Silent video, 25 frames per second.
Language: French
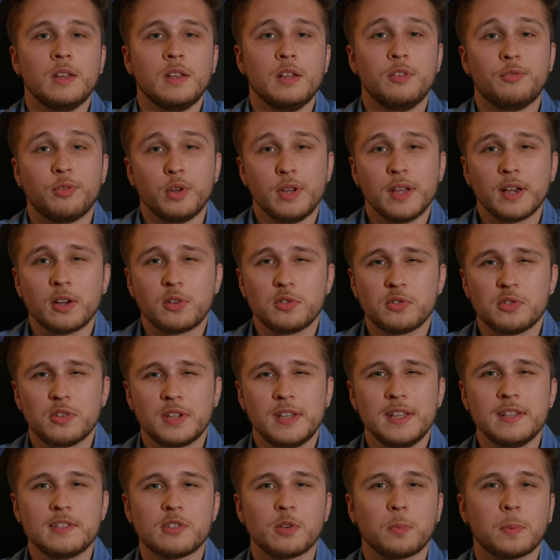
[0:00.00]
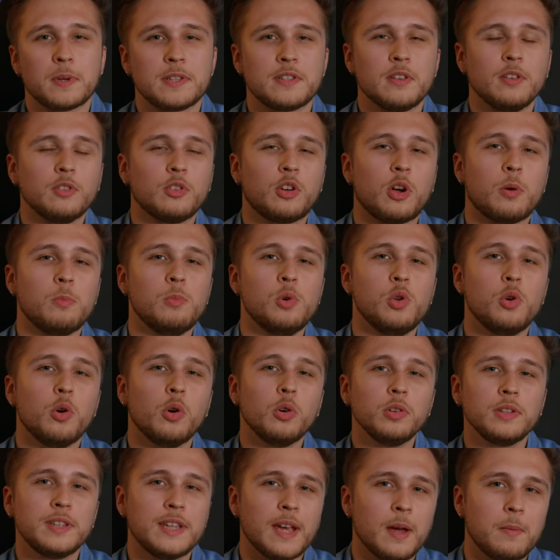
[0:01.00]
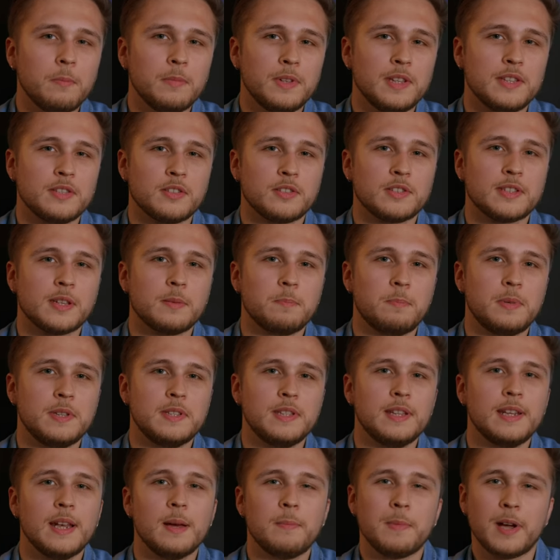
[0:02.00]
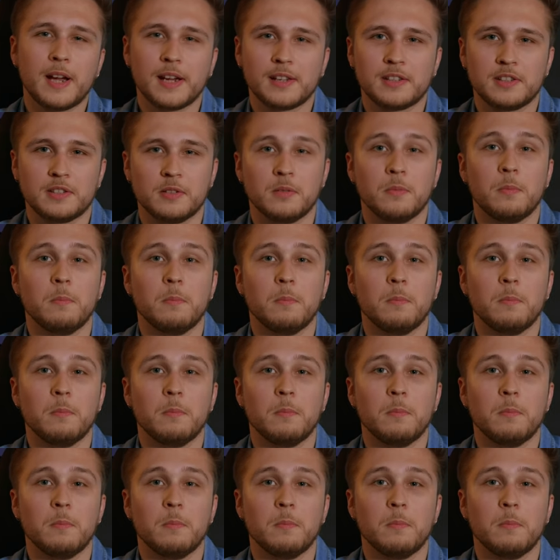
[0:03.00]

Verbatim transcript: Il faut dire que ce kit se présente comme le haut de gamme des enceintes PC de la marque.